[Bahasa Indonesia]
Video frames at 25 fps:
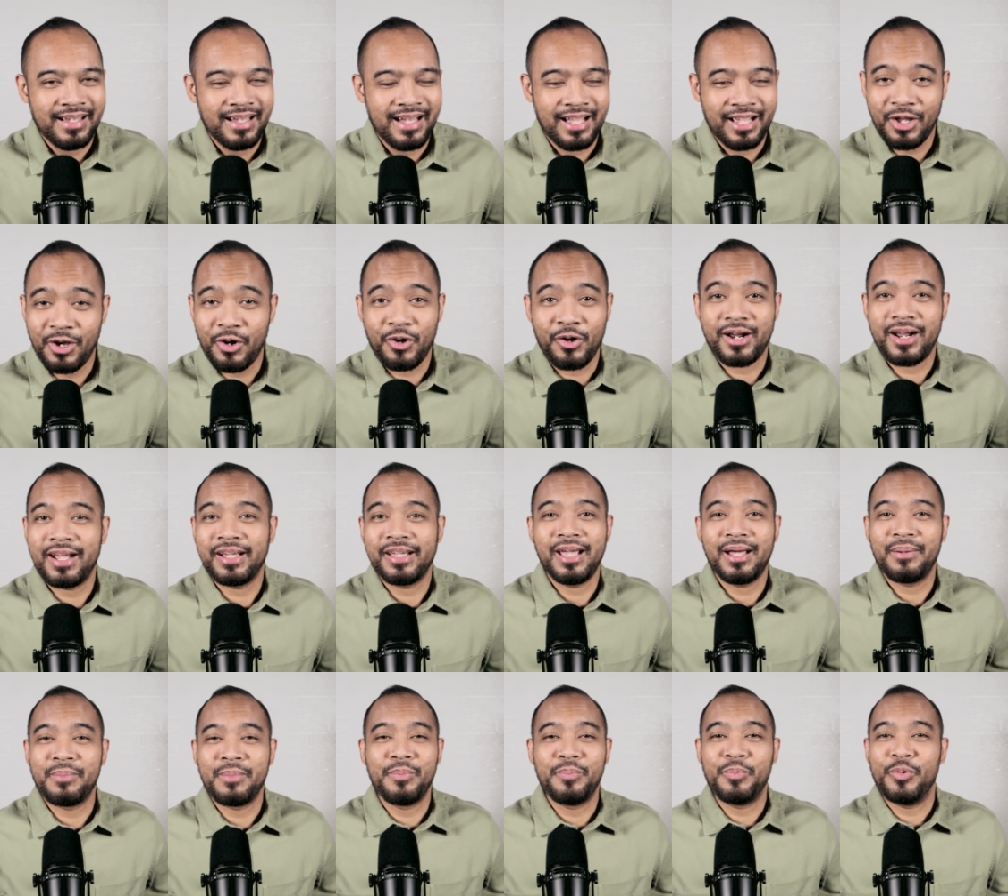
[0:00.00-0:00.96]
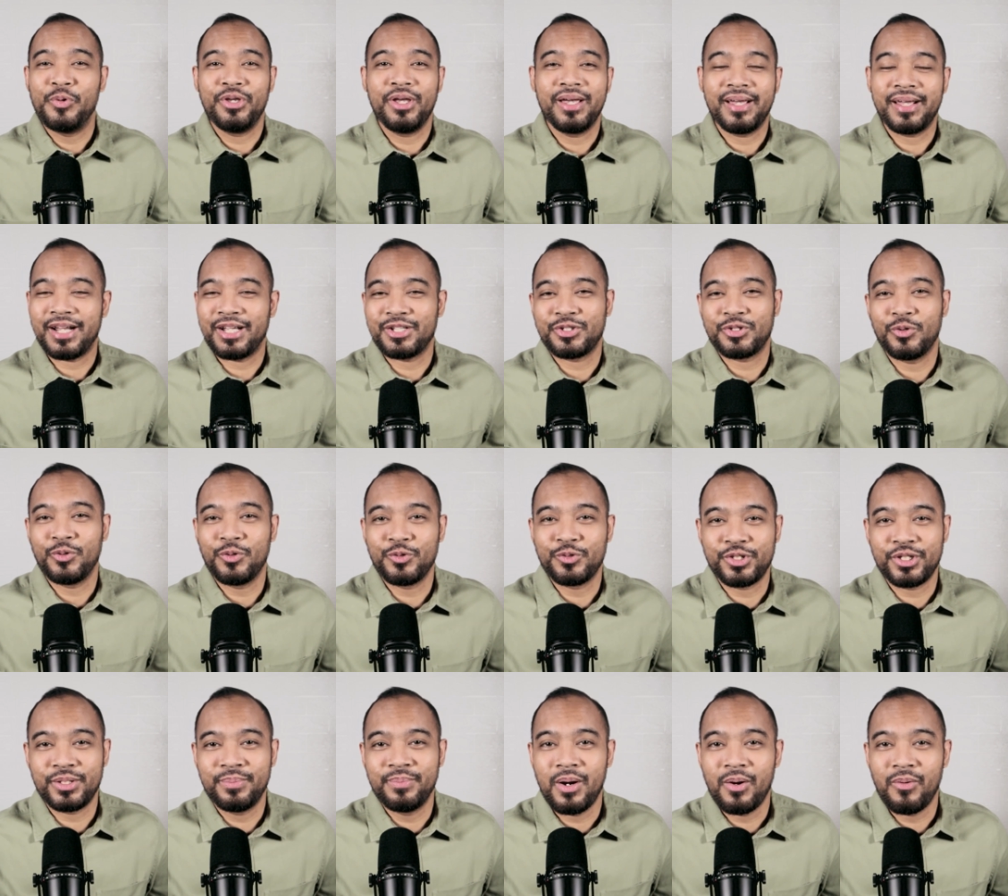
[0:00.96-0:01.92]
Ada orang yang mempunyai
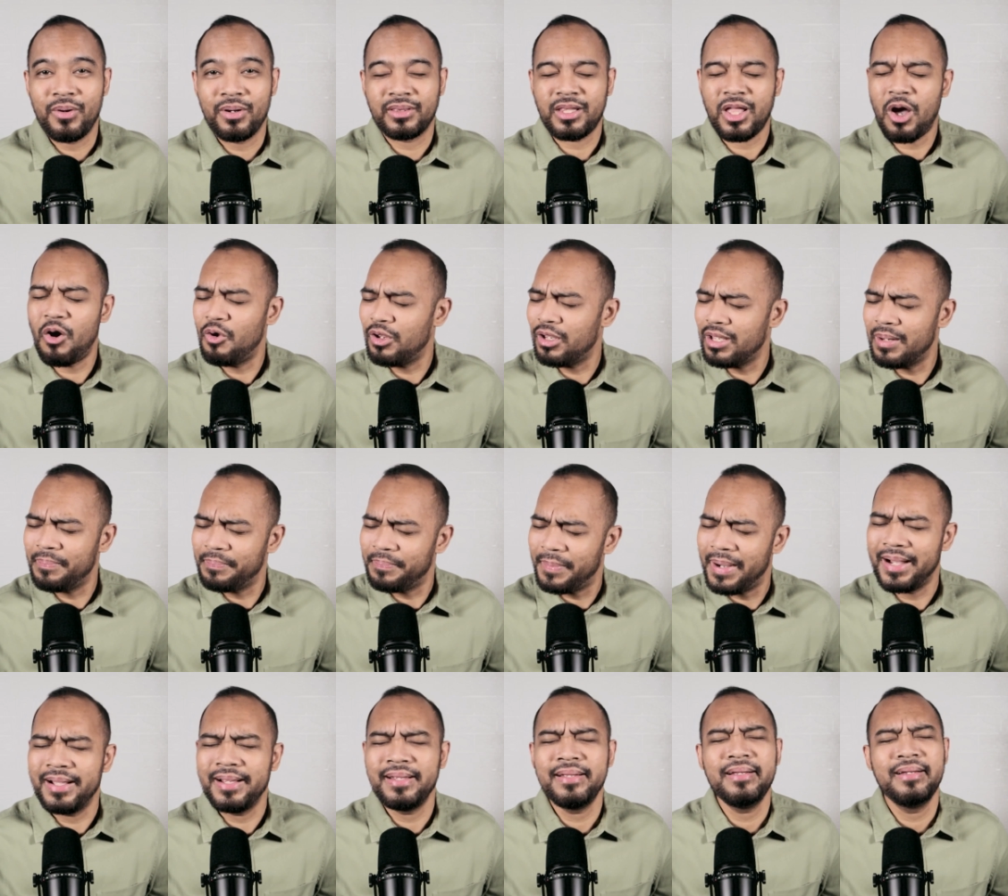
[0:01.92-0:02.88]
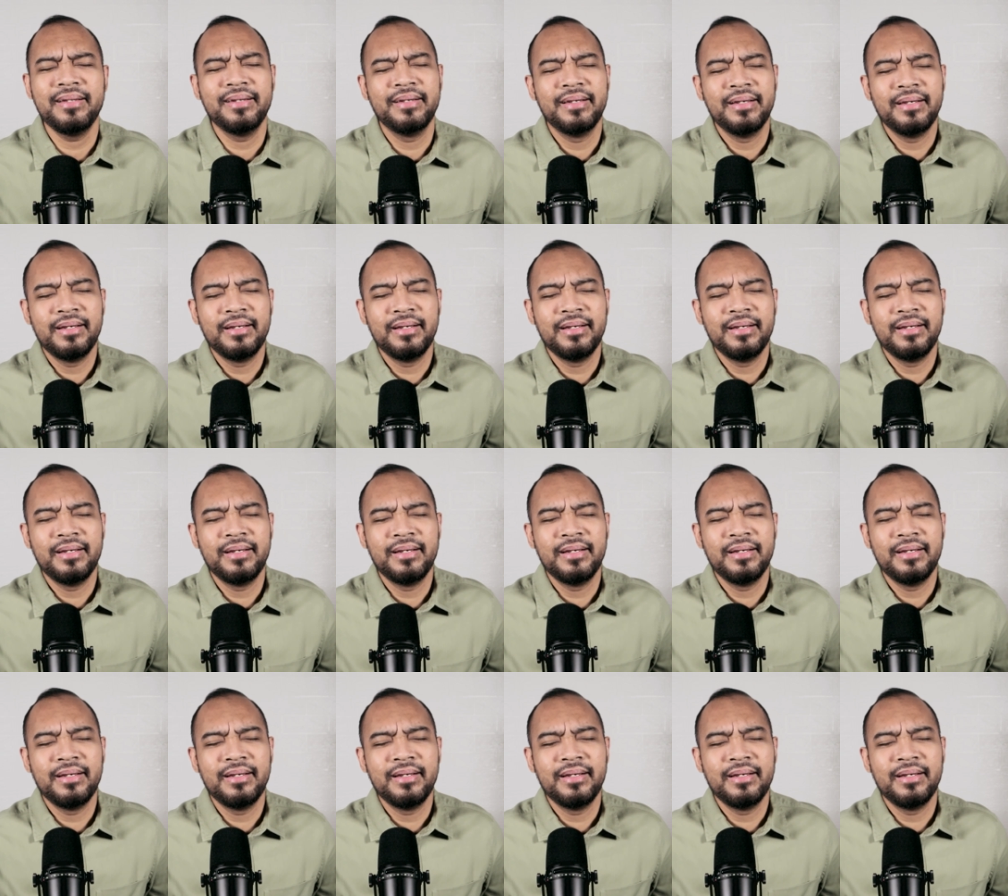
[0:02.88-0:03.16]
resolusi bahwa tahun depan